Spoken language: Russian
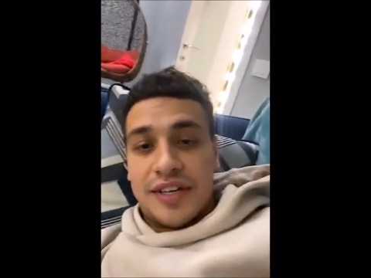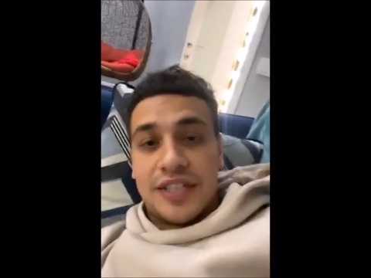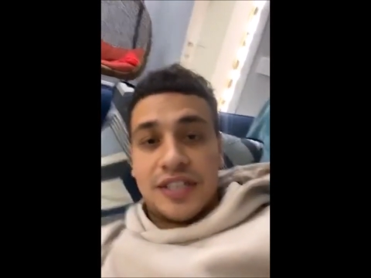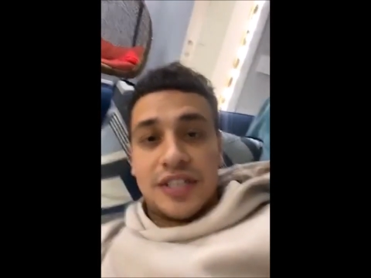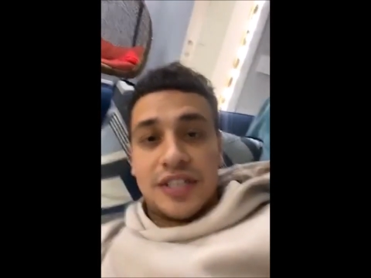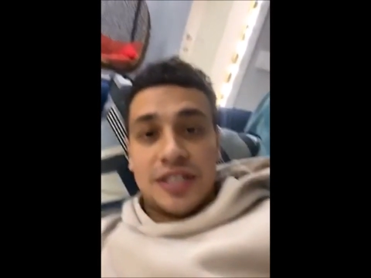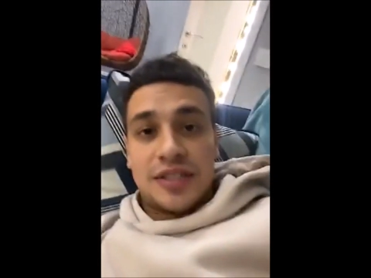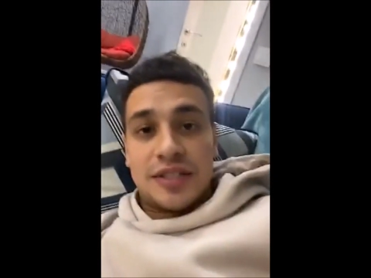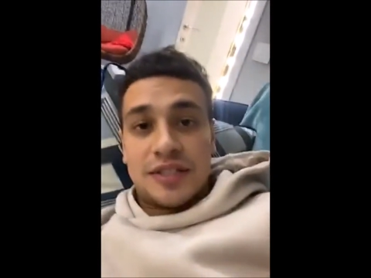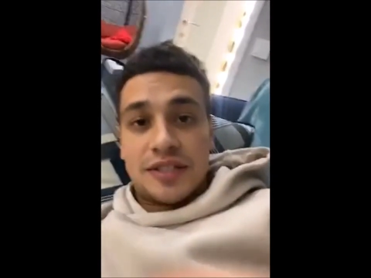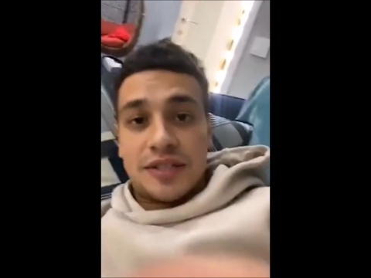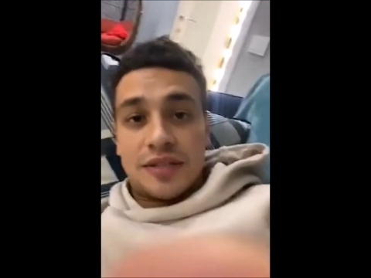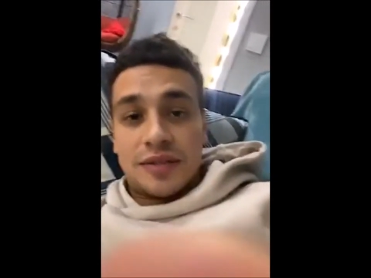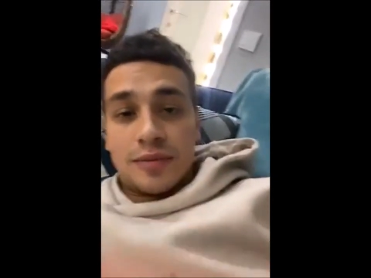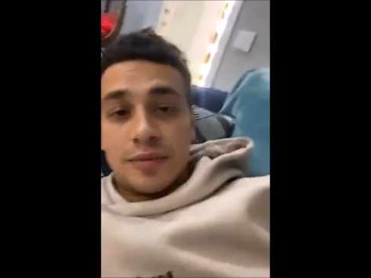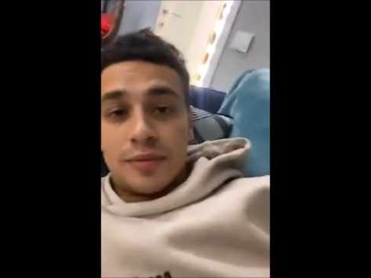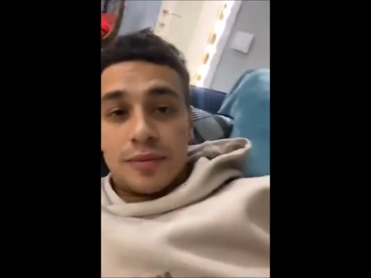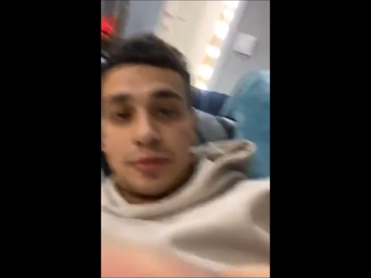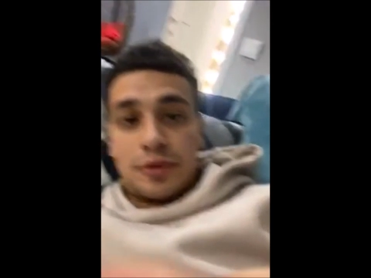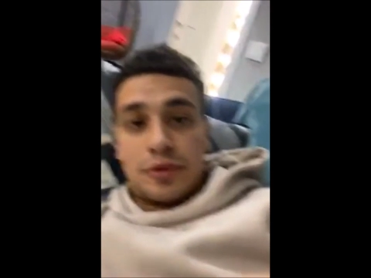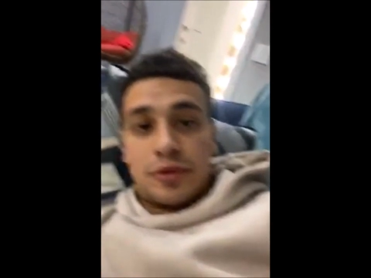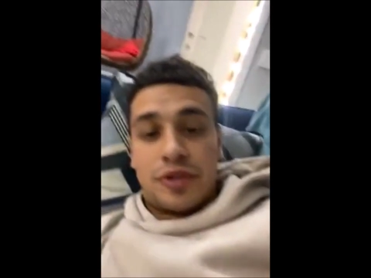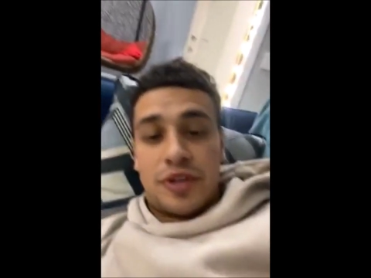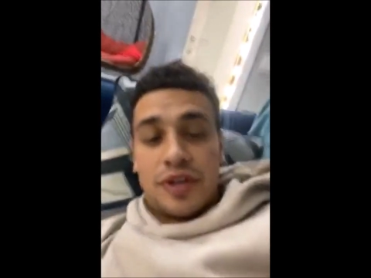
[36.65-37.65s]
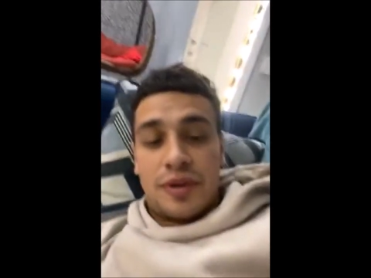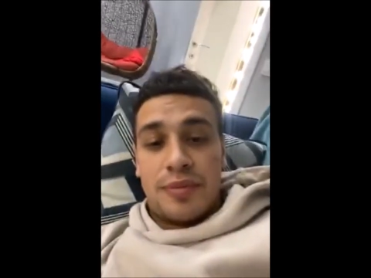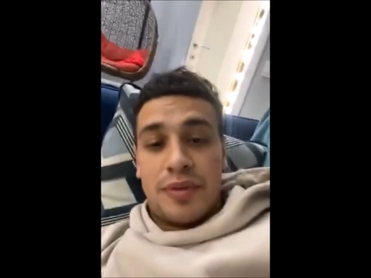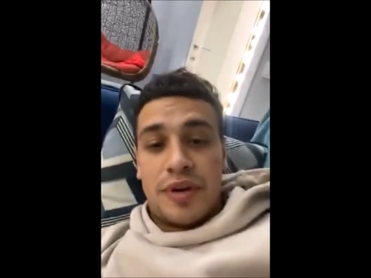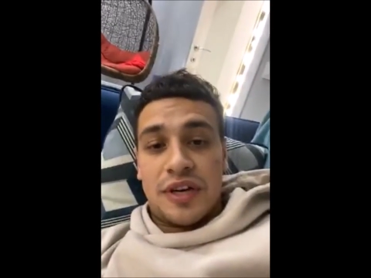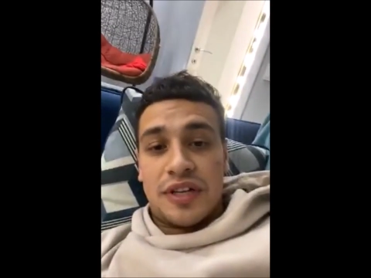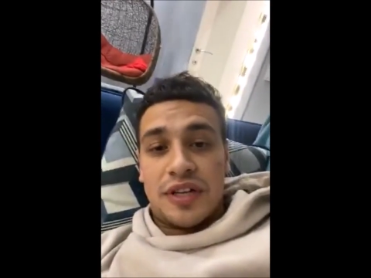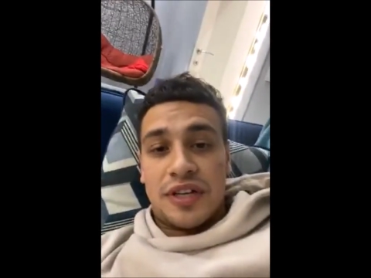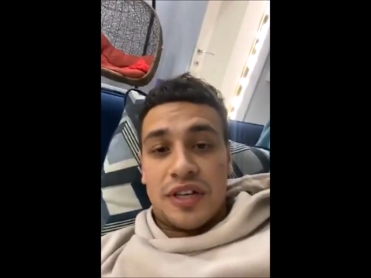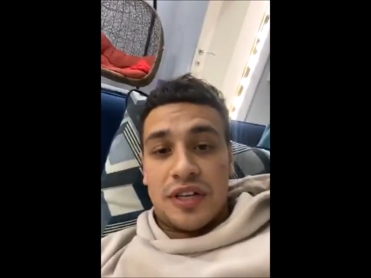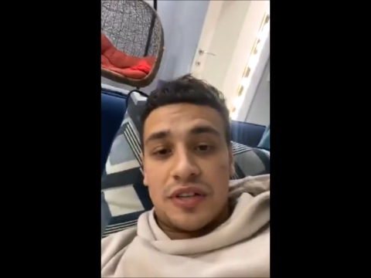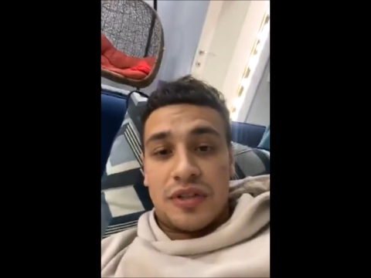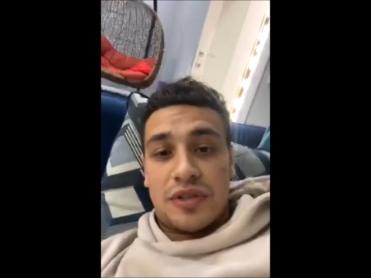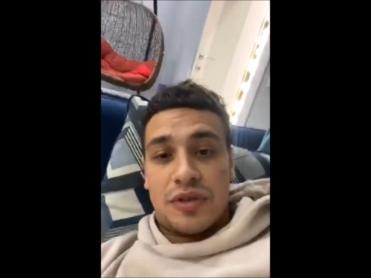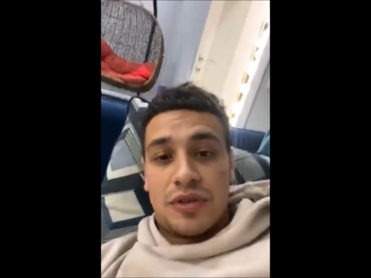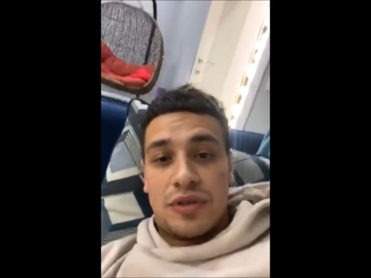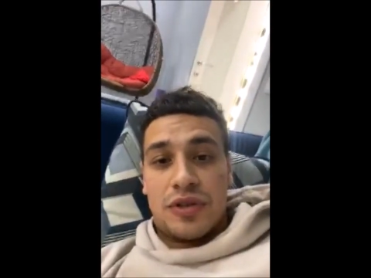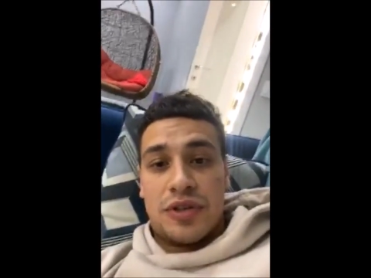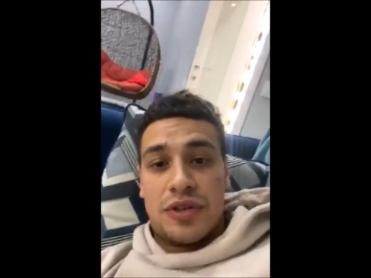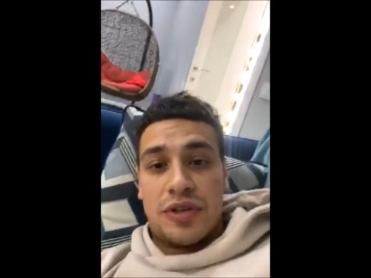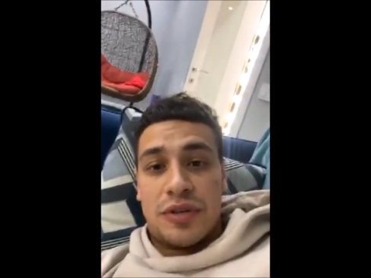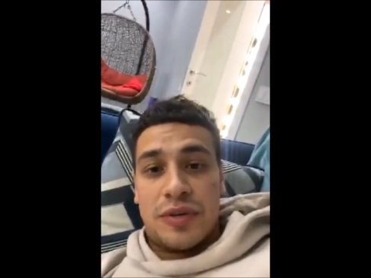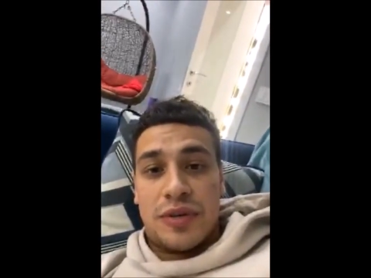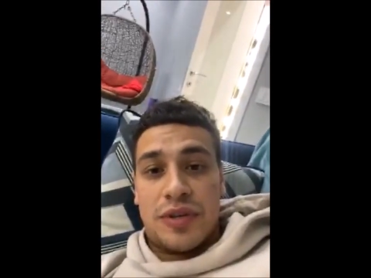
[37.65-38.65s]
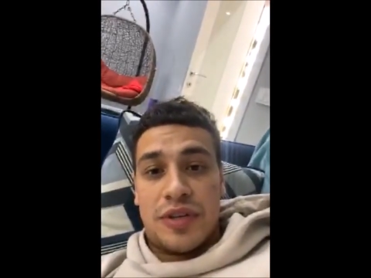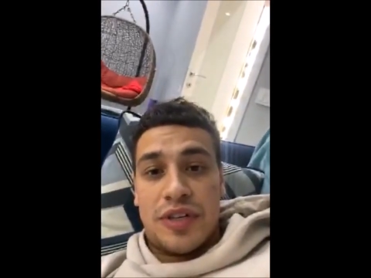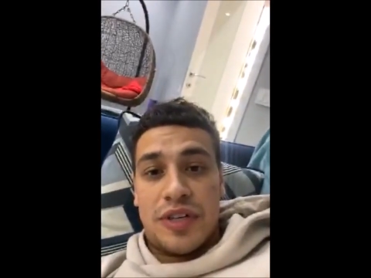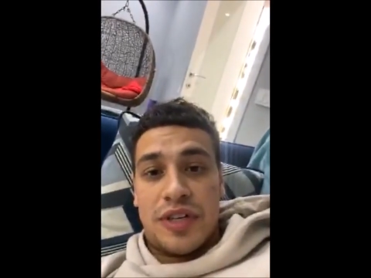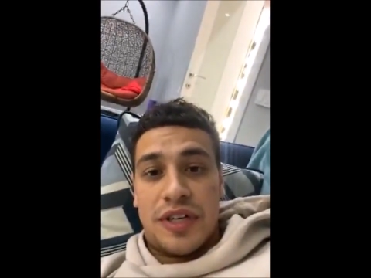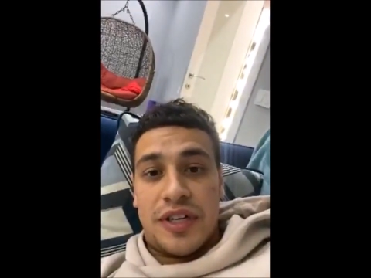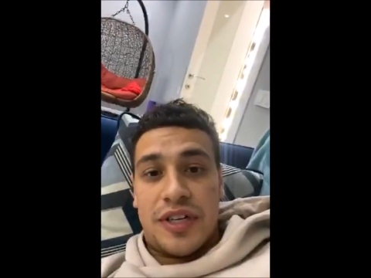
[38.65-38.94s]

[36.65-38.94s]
сейчас будут ребята, которые